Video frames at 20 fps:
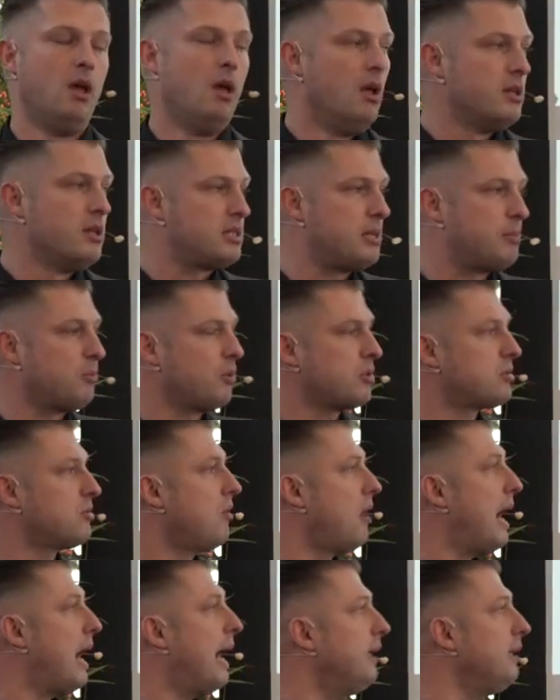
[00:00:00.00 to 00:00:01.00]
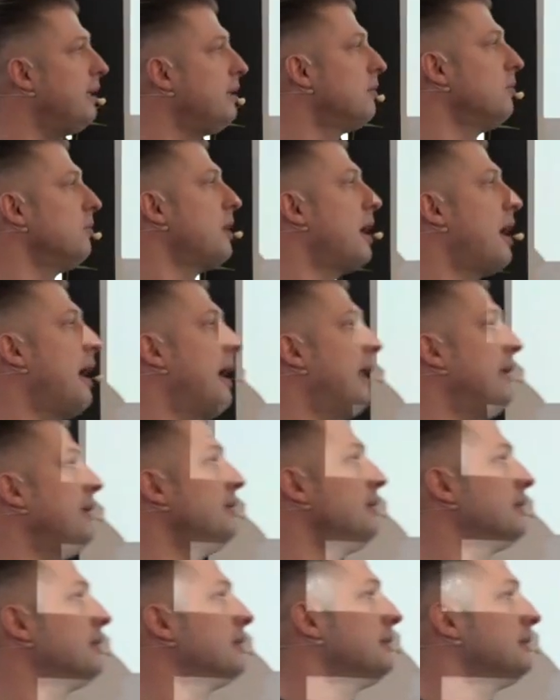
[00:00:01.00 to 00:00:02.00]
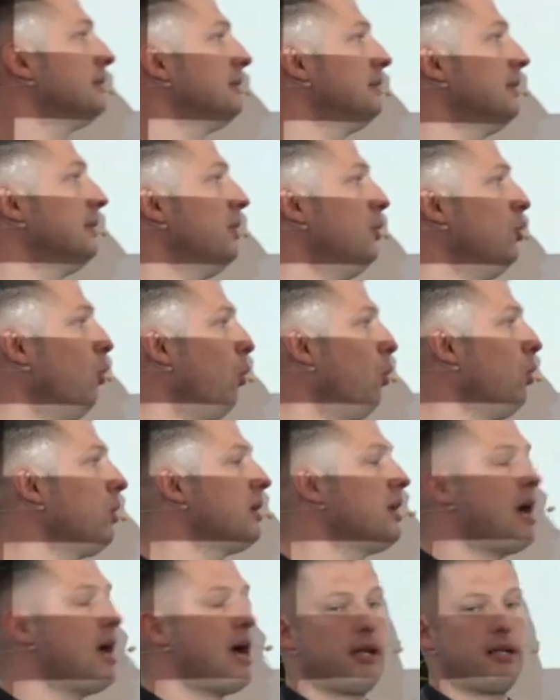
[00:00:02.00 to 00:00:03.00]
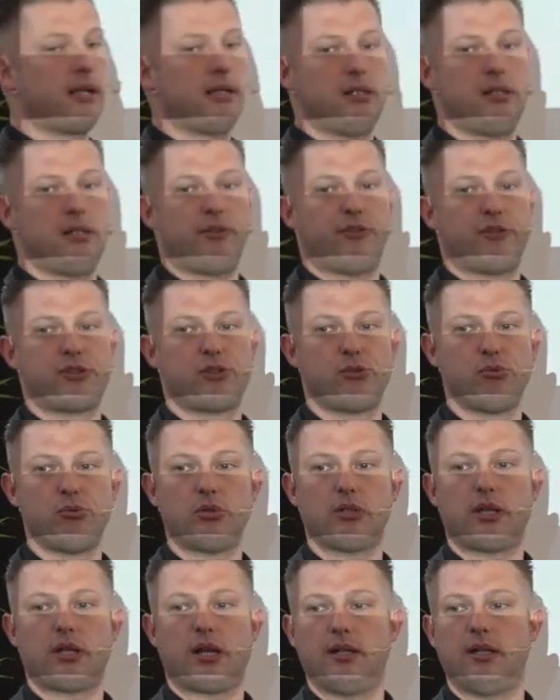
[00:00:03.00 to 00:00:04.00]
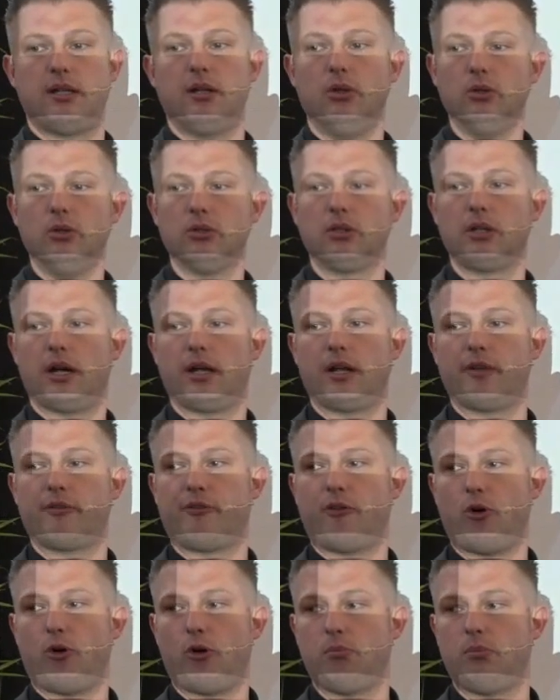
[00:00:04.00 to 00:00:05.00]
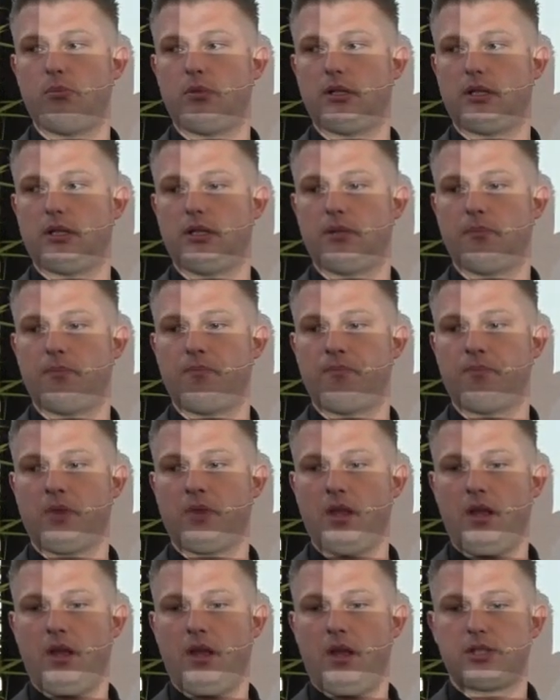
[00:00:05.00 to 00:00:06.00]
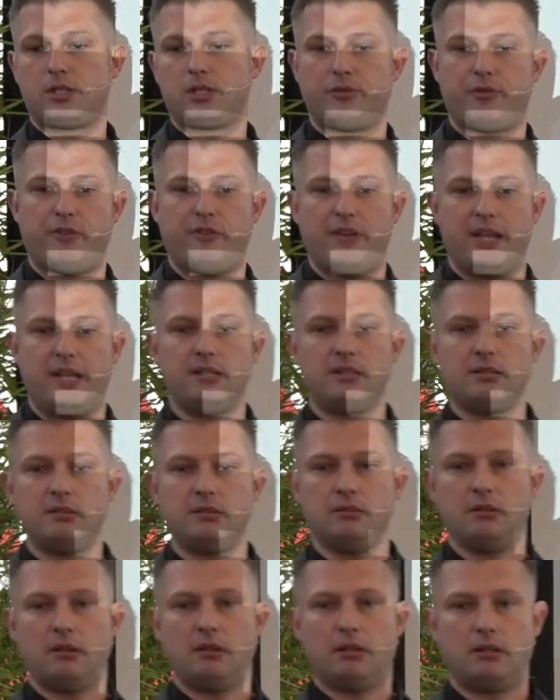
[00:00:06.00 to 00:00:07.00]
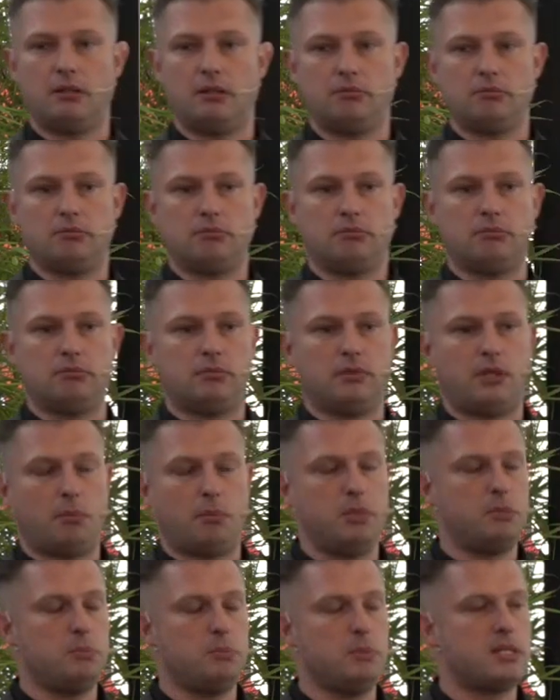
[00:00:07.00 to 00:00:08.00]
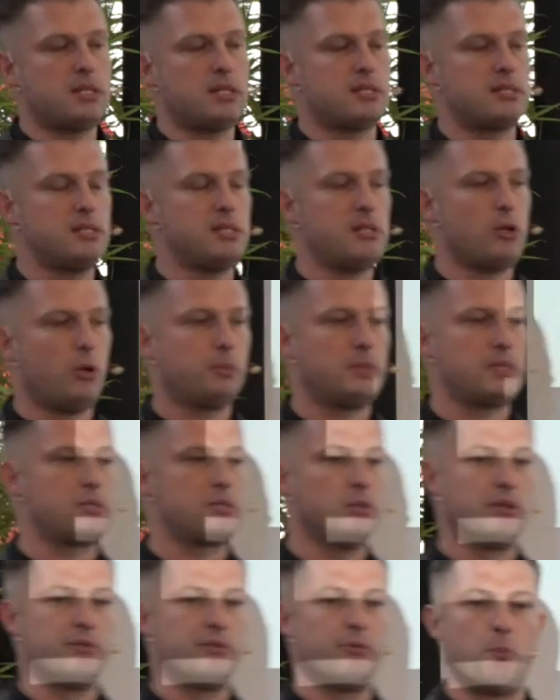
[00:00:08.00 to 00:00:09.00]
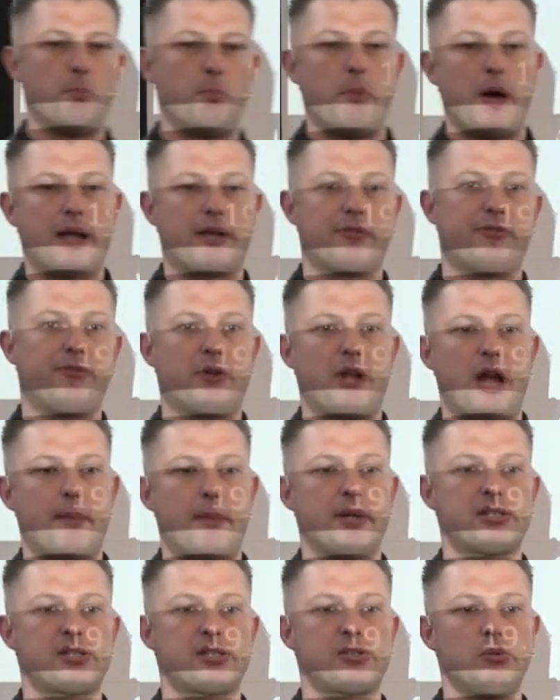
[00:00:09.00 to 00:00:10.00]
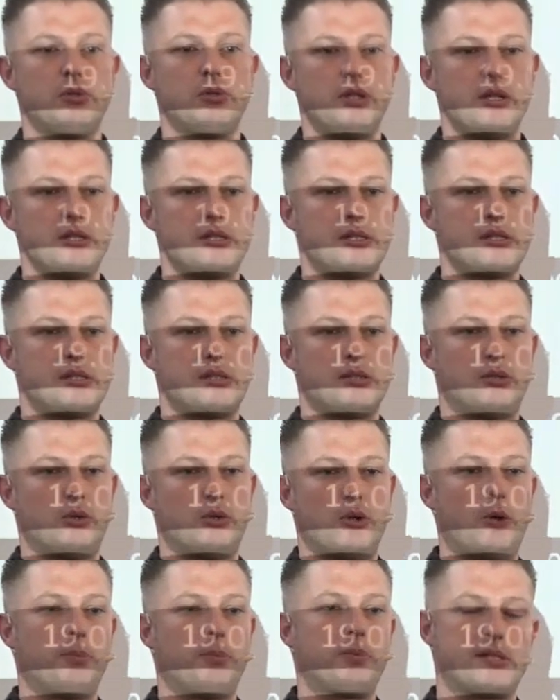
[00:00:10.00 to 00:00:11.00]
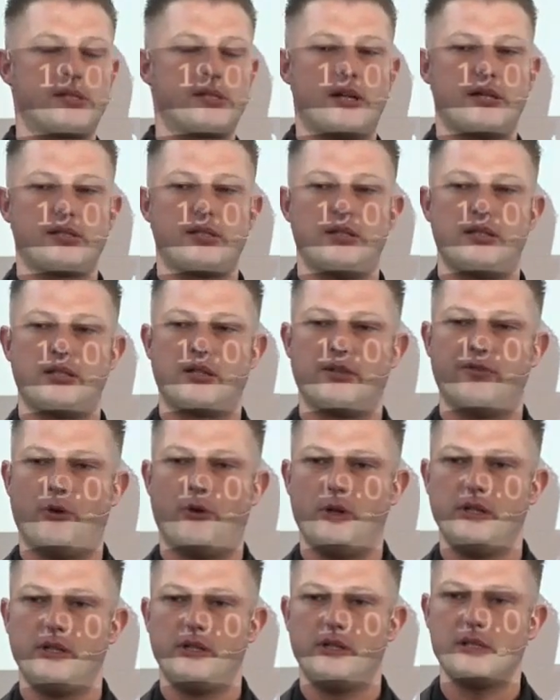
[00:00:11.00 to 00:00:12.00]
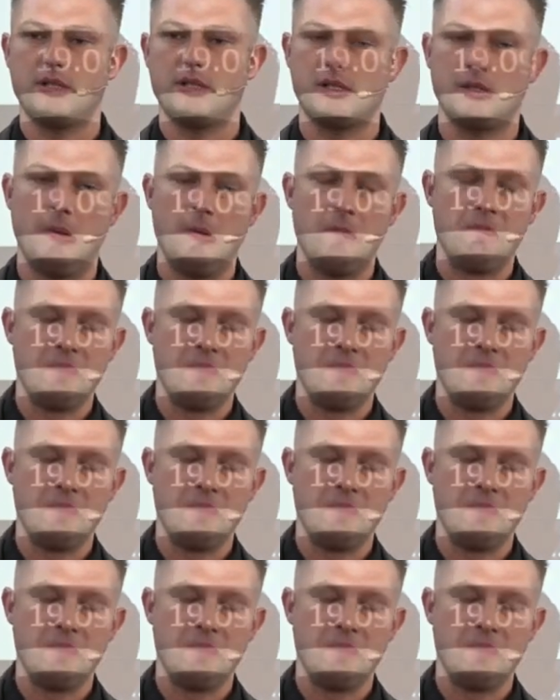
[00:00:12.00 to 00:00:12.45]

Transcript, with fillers: Es gibt noch so einen oder anderen Notnagel, den ich versuchen kann, in irgendeiner Form ähm, zu verwenden. Ähm, da bin ich mir nicht ganz sicher, ob das irgendwo ein Bug von Amazon ist oder ob das tatsächlich gewollt ist.